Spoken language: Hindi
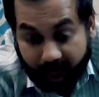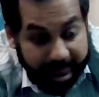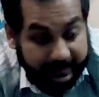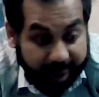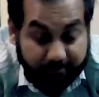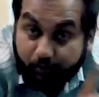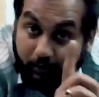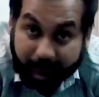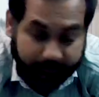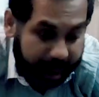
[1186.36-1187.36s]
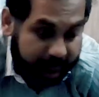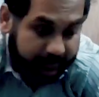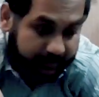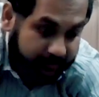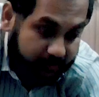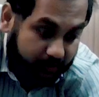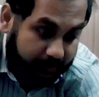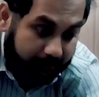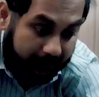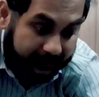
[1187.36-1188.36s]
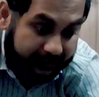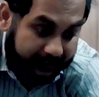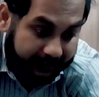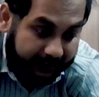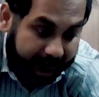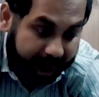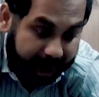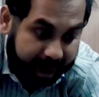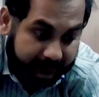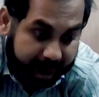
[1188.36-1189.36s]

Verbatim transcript: तो ये पूरा स्पेस जो है बाकी रह गया है